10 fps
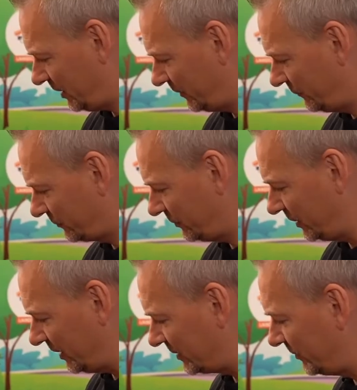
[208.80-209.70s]
der nicht
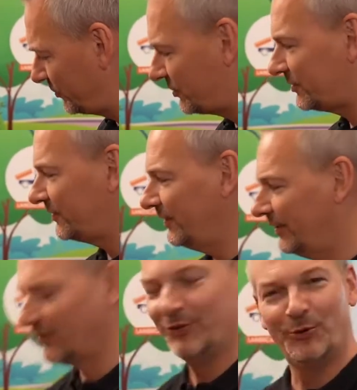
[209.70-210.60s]
funktioniert. Achso, ich muss es
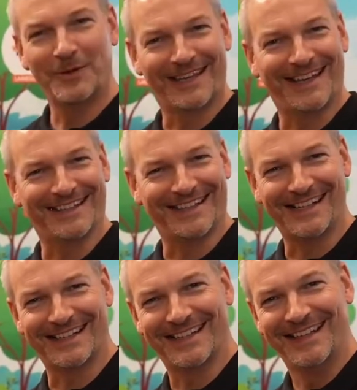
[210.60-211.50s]
äh, umgekehrt
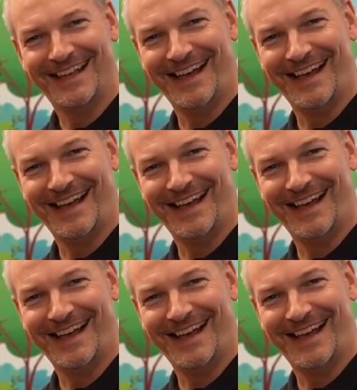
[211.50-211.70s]
halten.